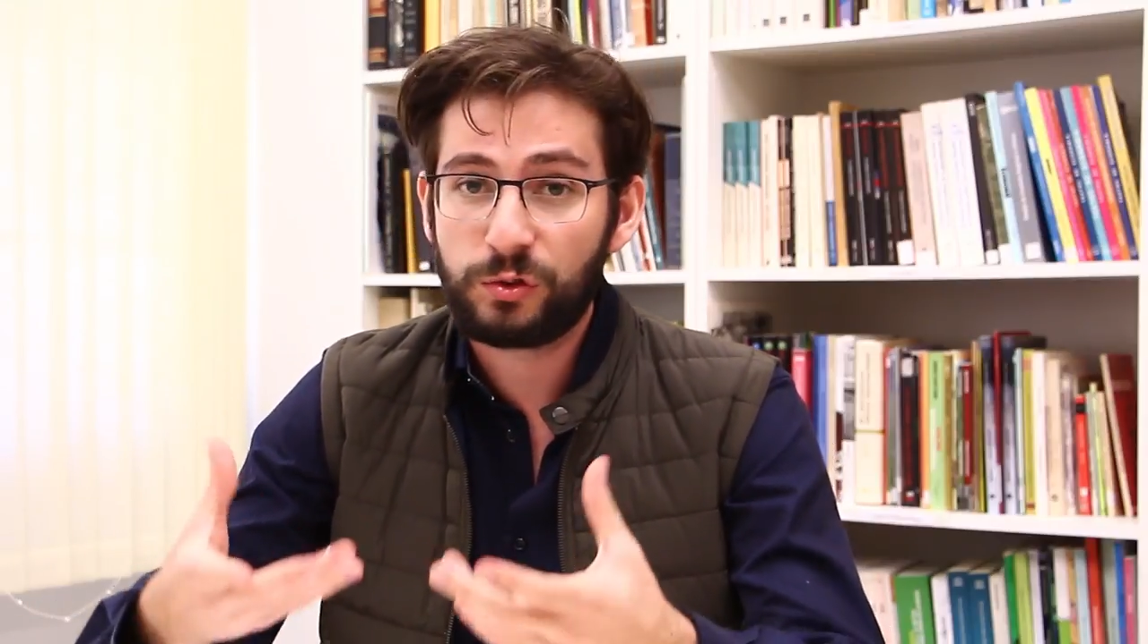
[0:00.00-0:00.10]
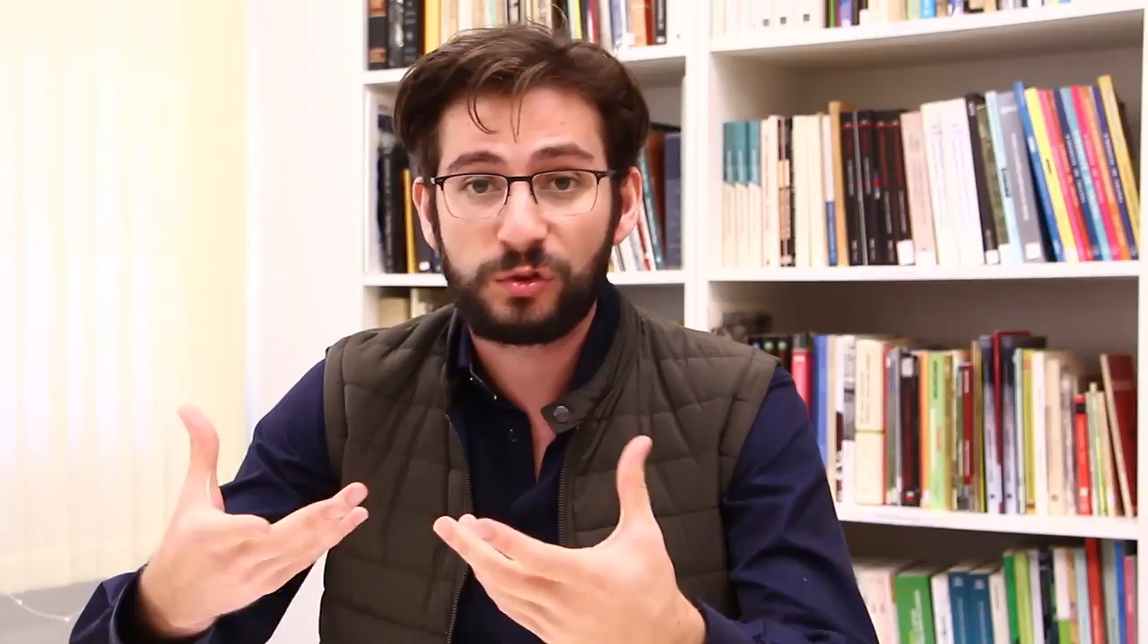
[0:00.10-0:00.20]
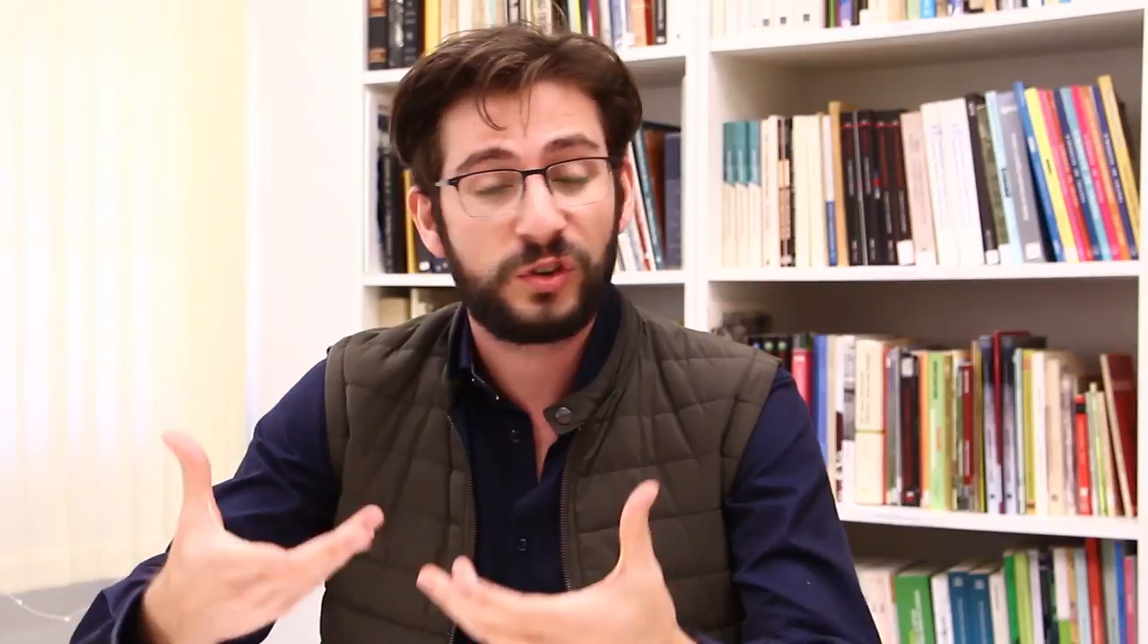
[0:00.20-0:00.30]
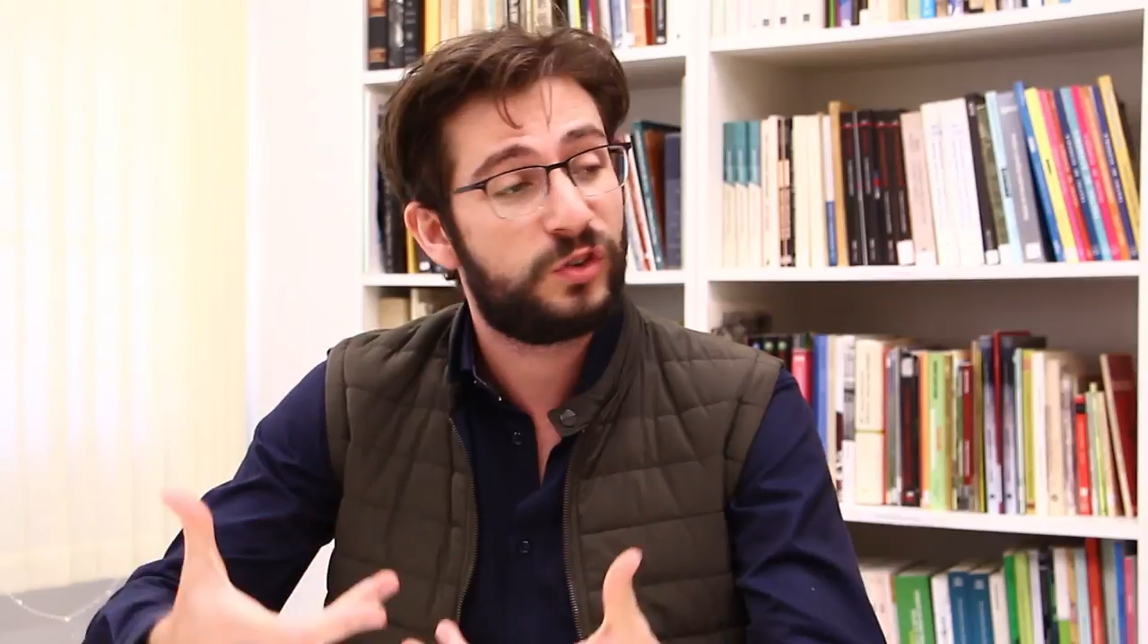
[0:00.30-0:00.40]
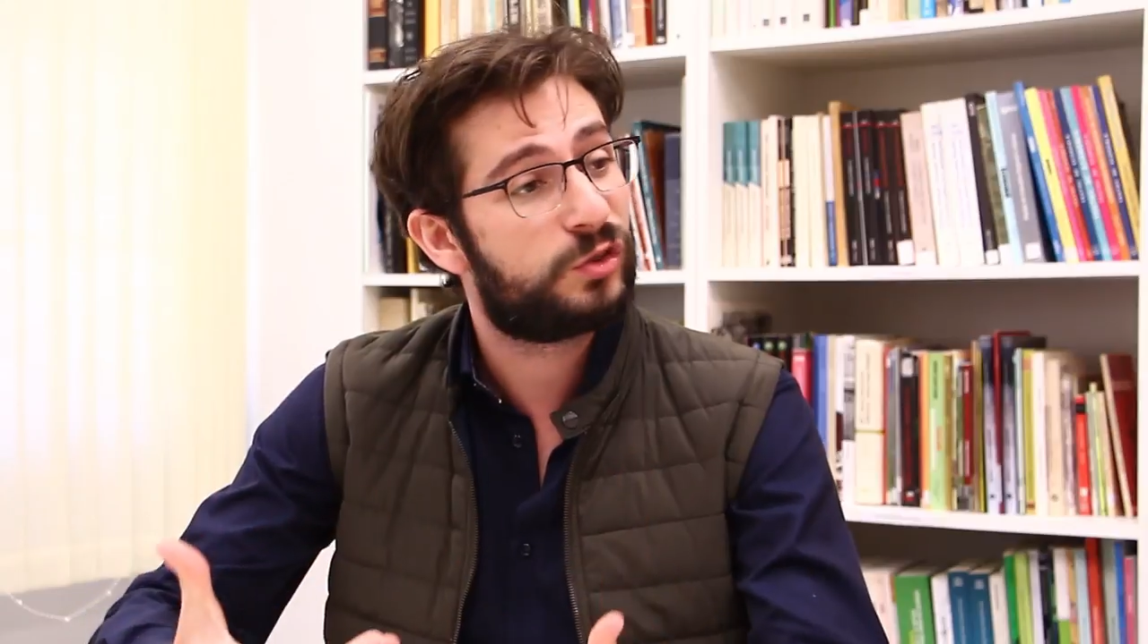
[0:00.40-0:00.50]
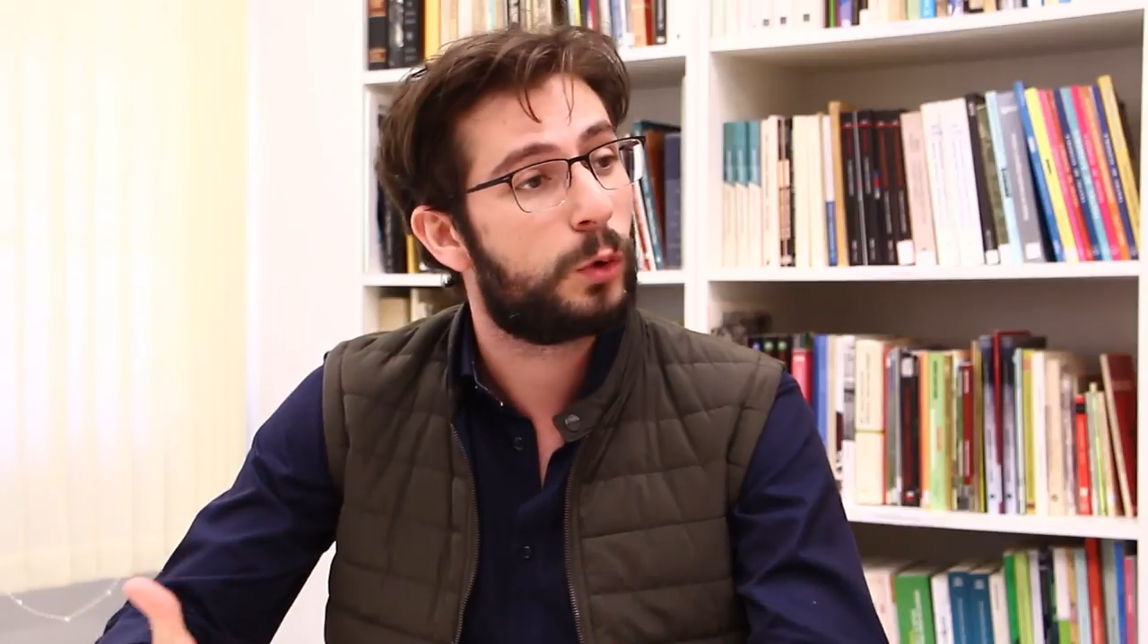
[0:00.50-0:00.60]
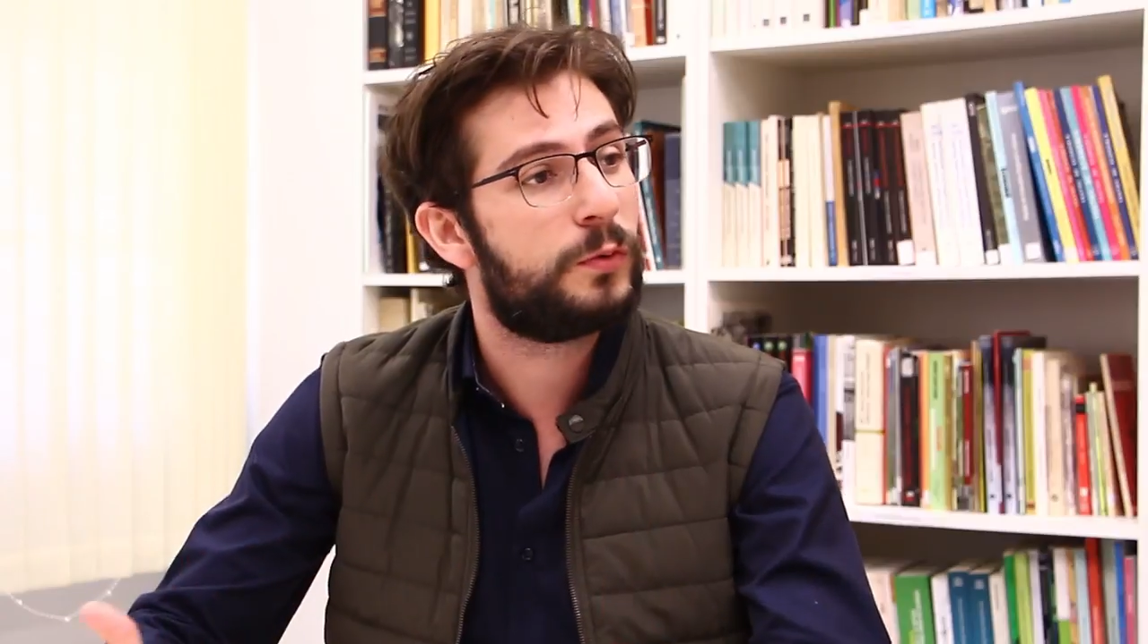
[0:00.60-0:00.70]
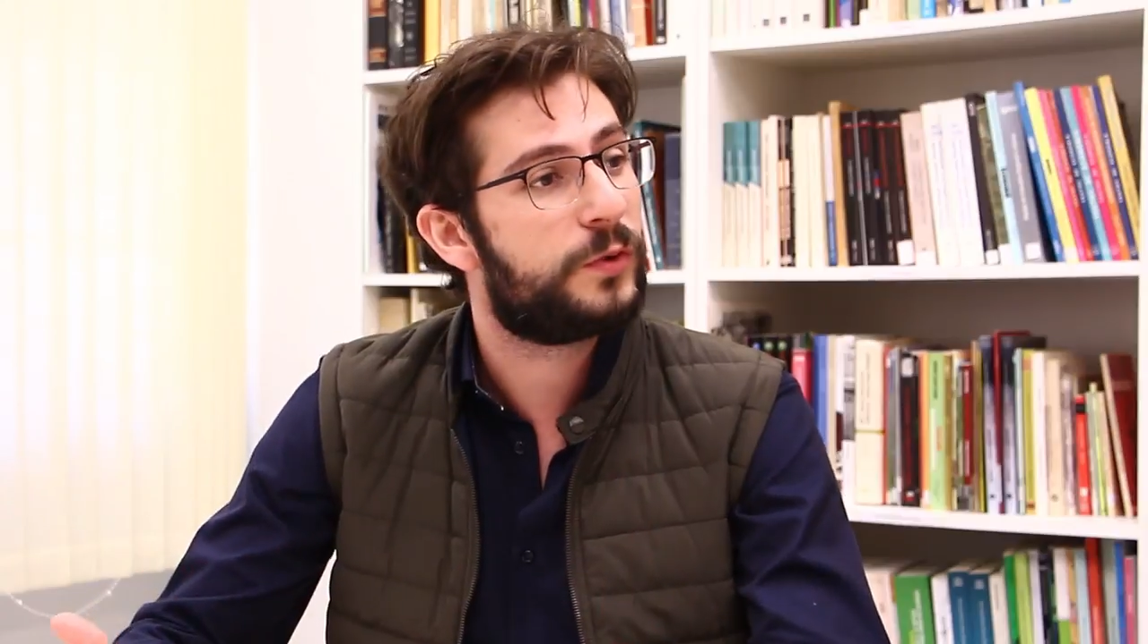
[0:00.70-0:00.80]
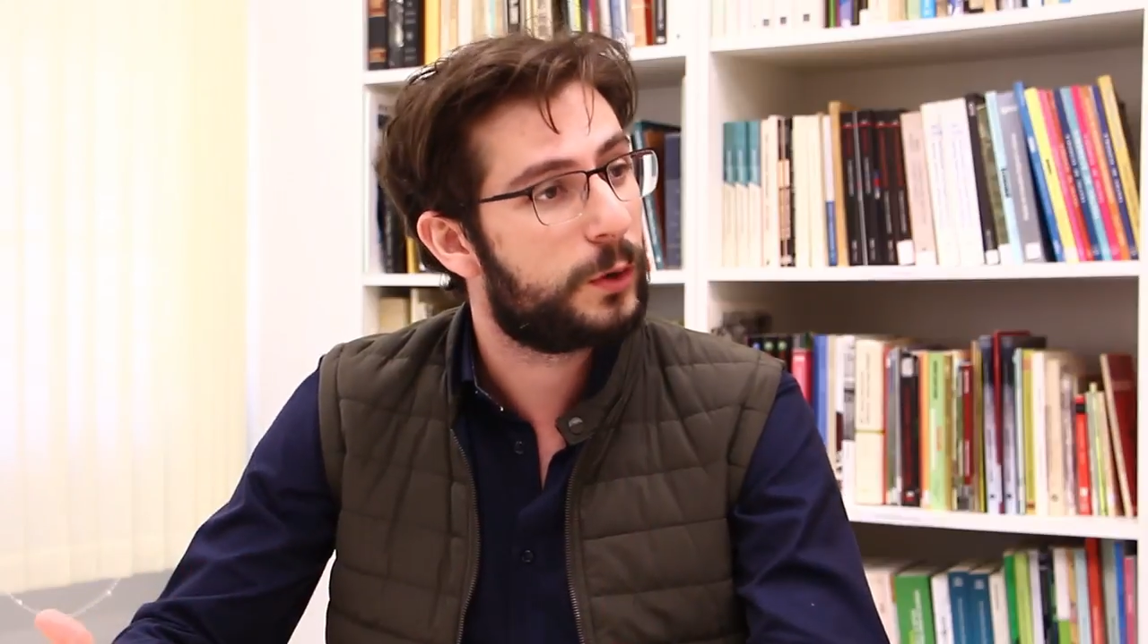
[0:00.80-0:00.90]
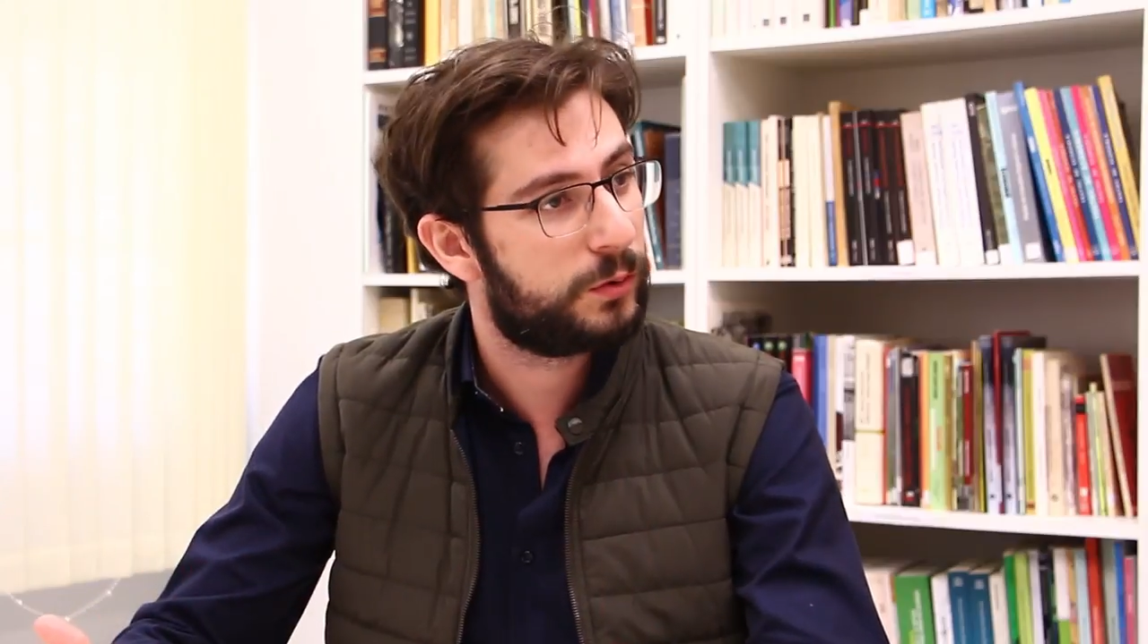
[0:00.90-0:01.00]
isso se
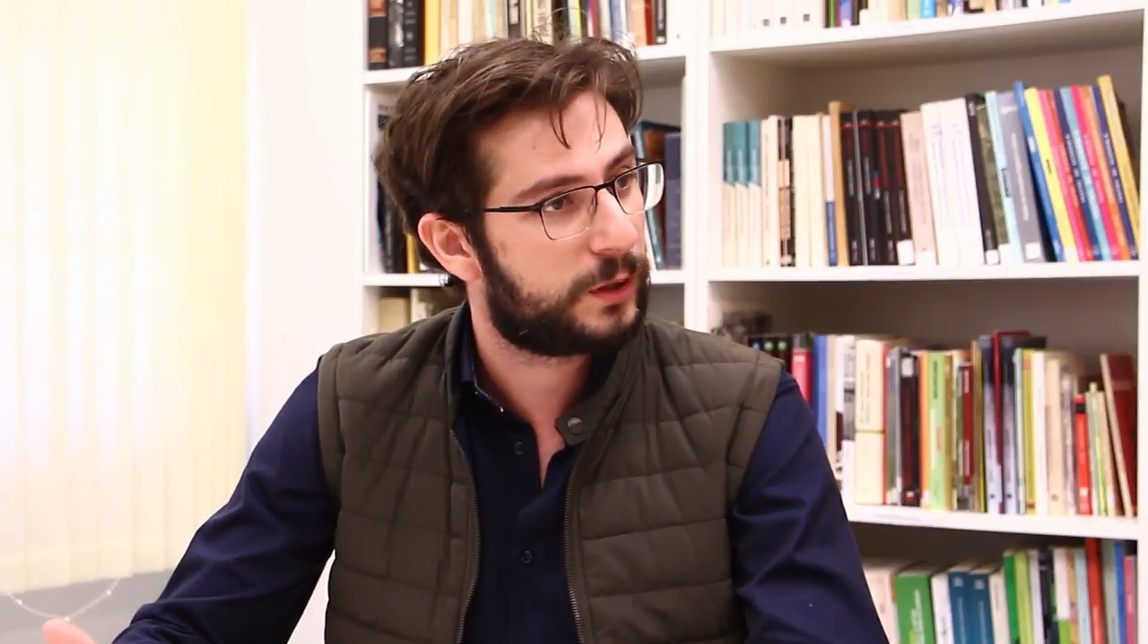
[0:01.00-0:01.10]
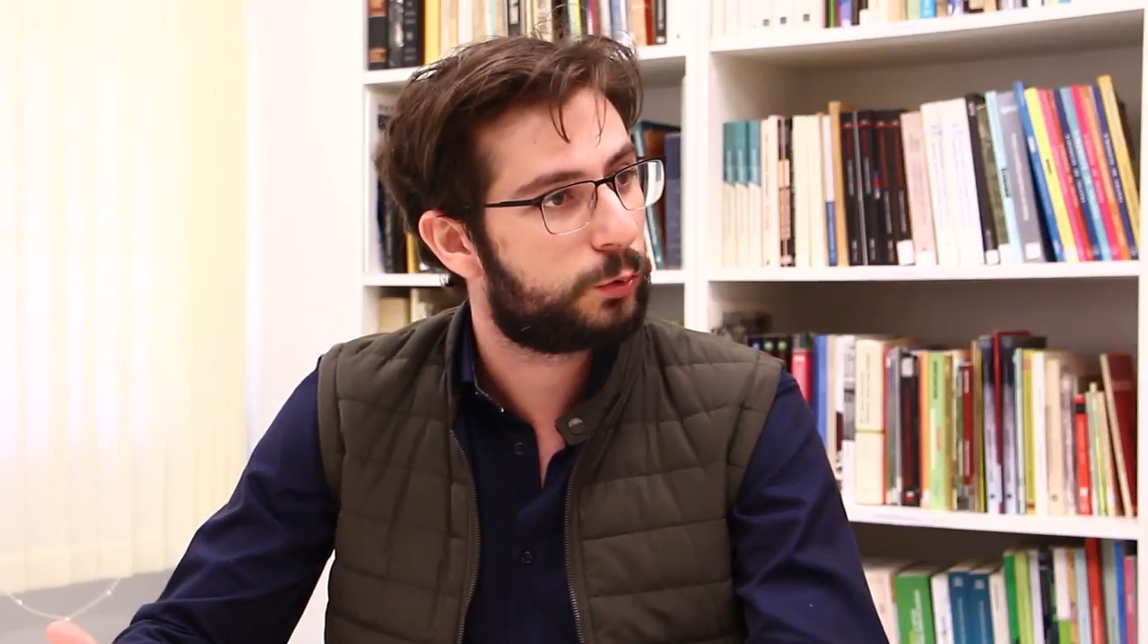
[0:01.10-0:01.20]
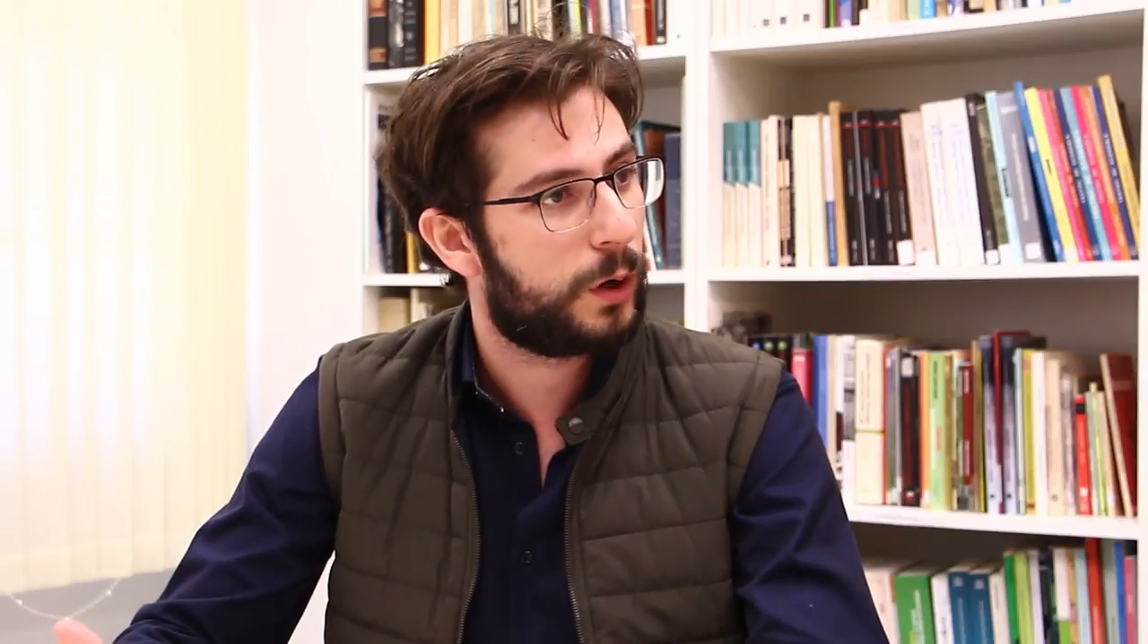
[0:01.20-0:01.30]
dissolveu